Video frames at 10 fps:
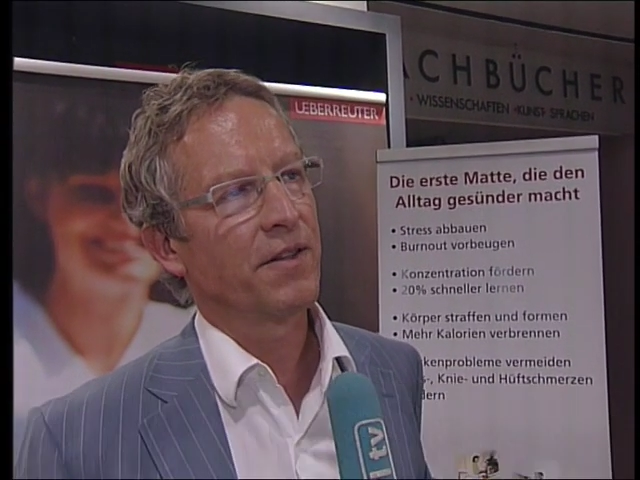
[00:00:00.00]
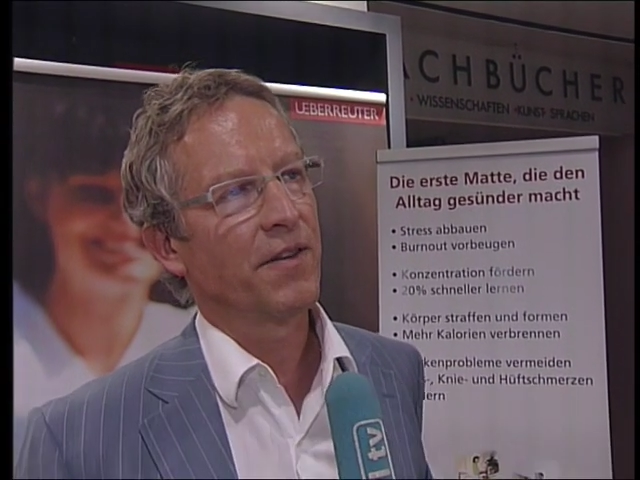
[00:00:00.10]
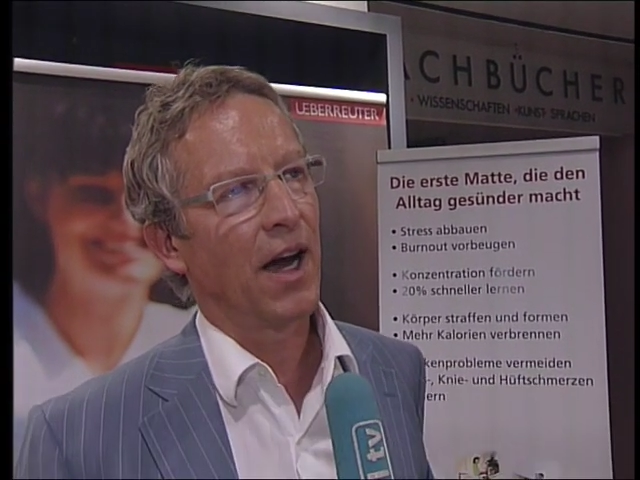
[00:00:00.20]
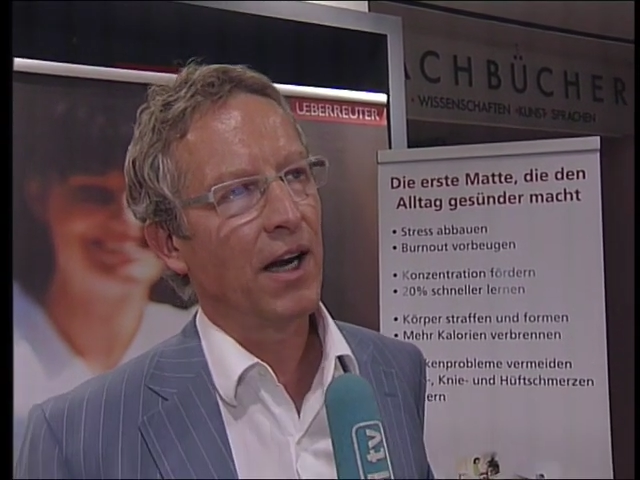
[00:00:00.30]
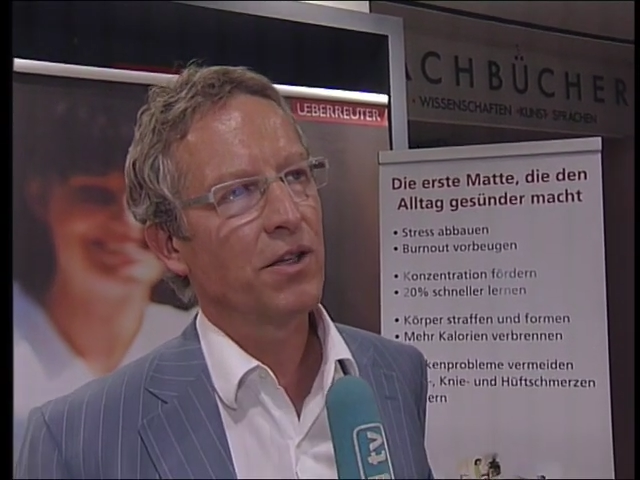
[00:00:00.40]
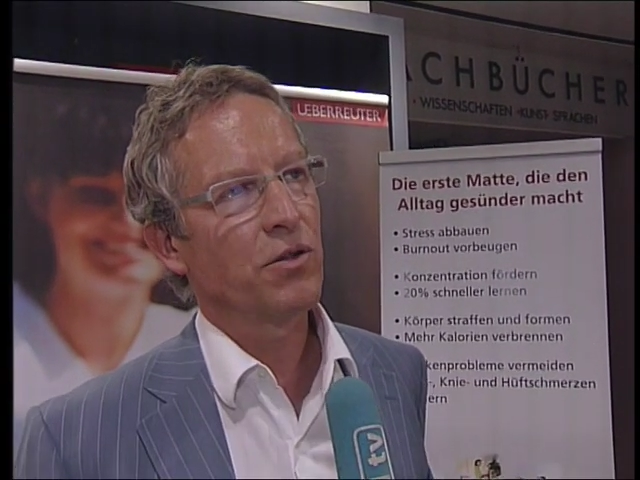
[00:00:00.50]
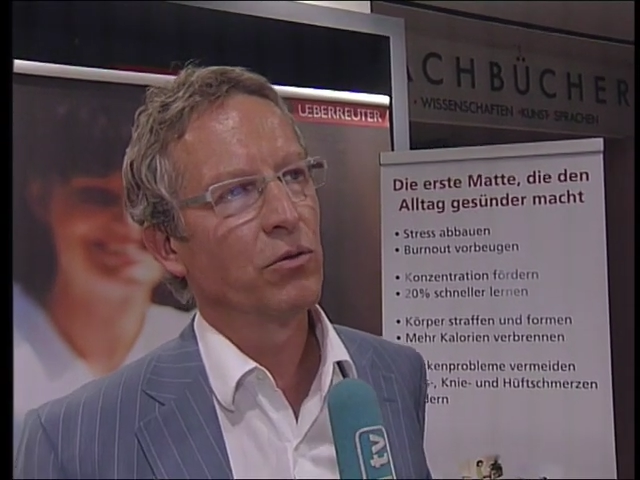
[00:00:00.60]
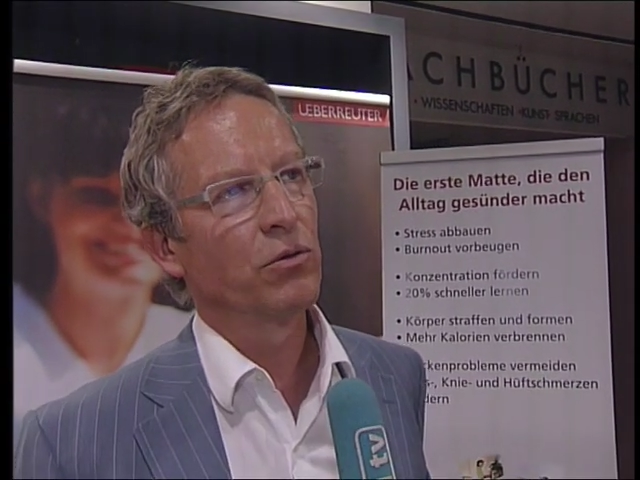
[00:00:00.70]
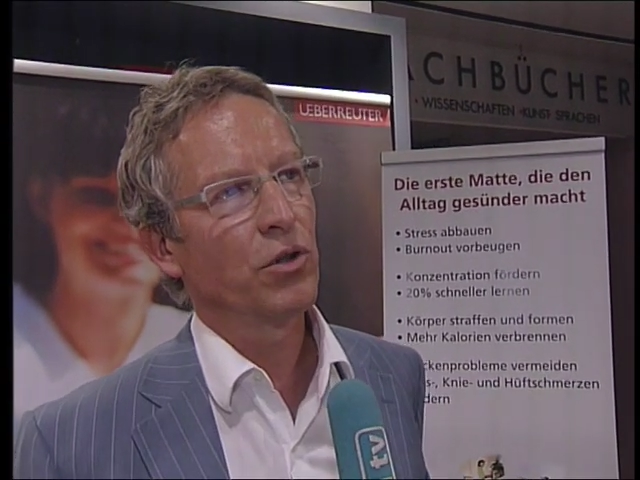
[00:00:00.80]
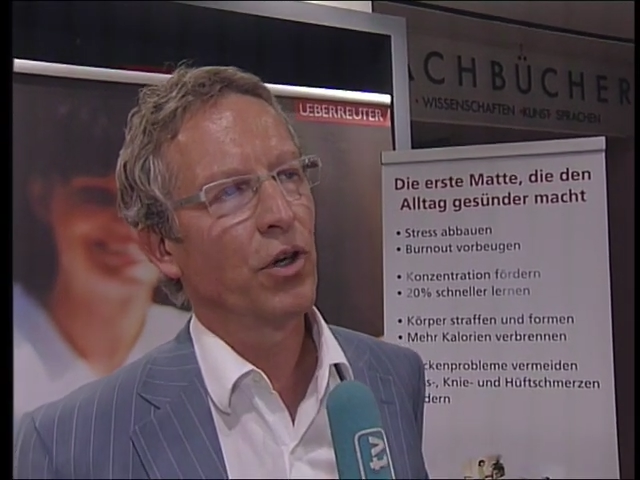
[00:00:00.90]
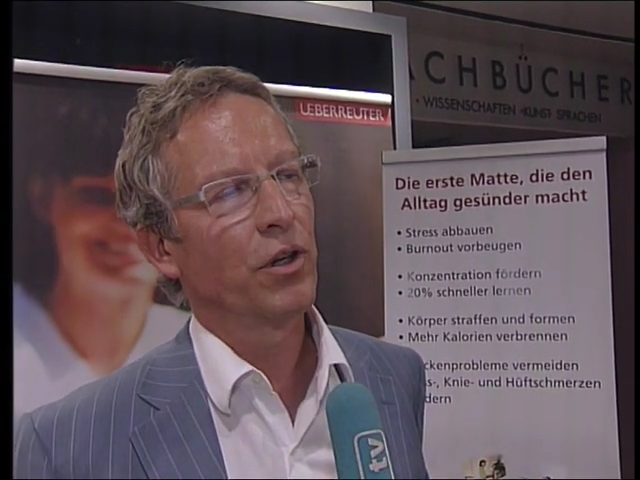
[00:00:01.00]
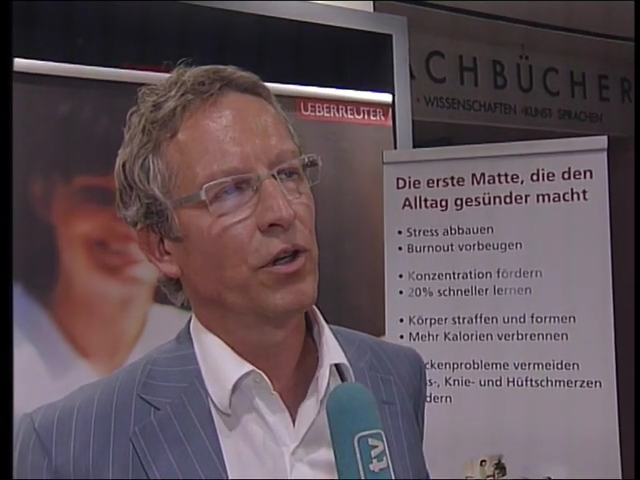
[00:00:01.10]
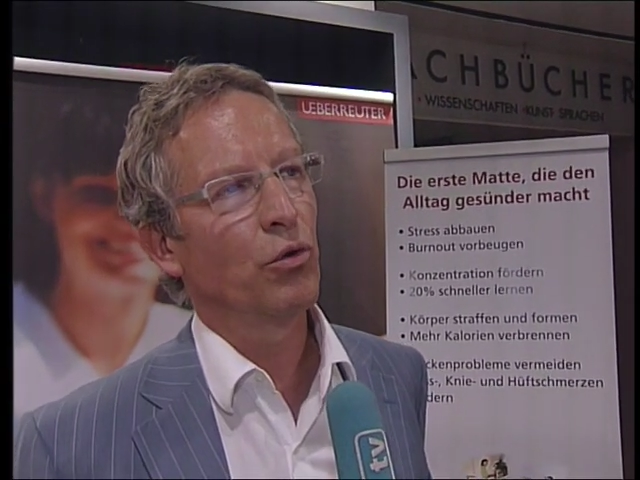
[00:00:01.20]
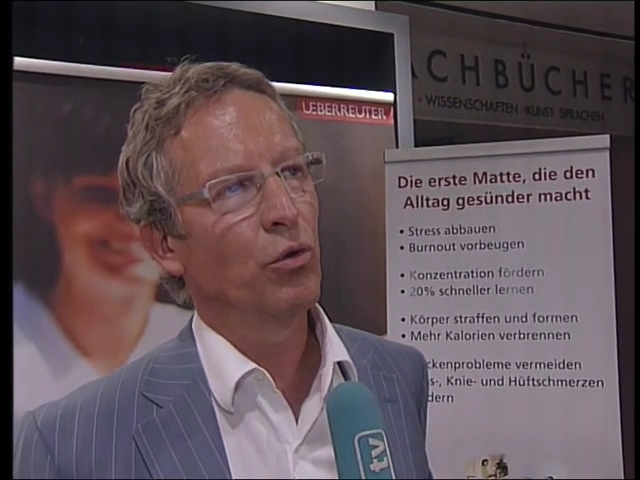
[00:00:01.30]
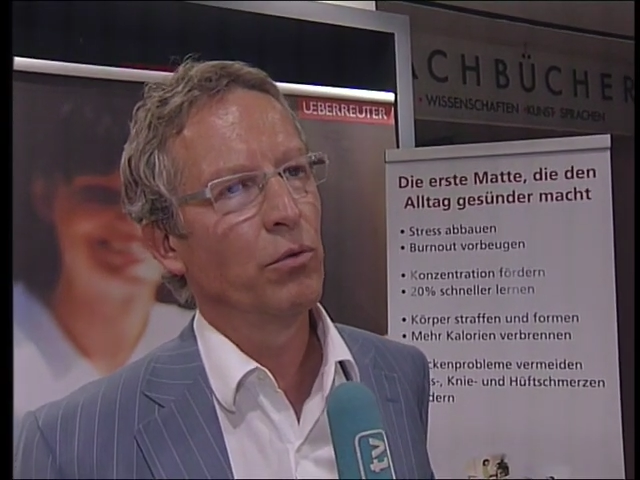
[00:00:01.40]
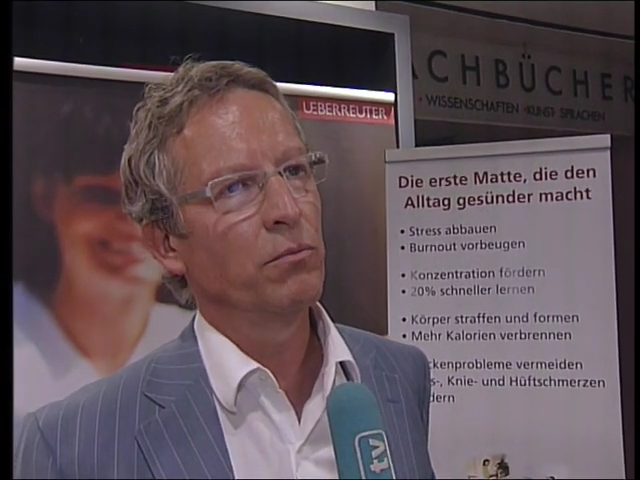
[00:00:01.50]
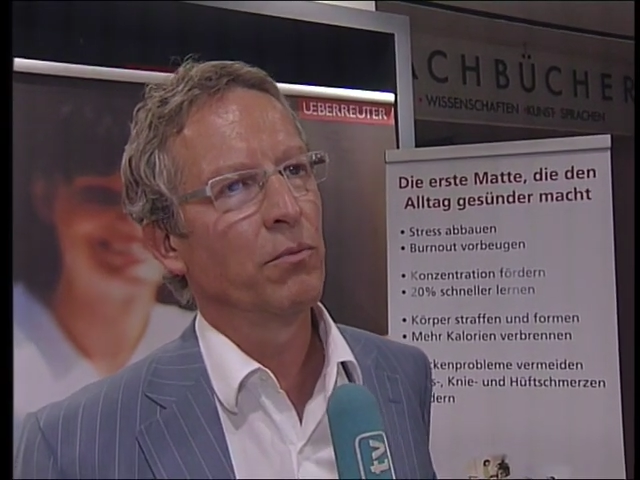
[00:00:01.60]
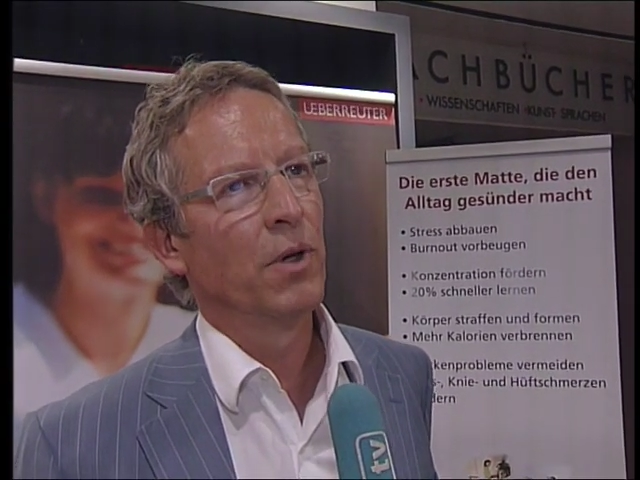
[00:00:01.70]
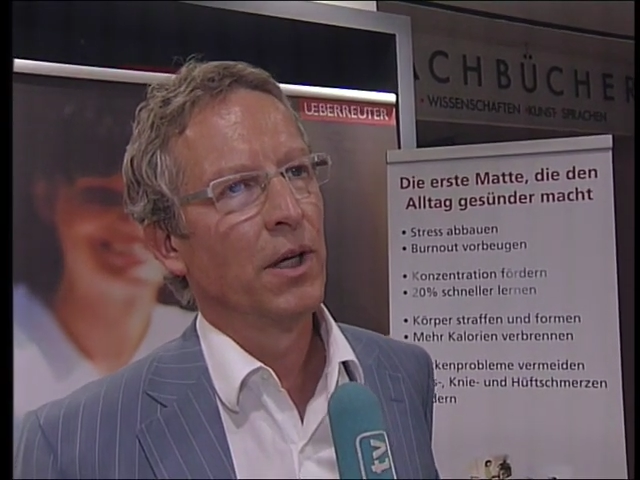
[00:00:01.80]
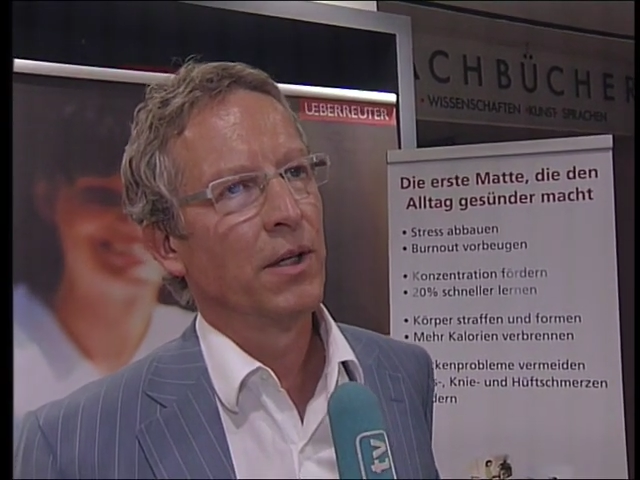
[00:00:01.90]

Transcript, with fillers: was wir alles tun können, um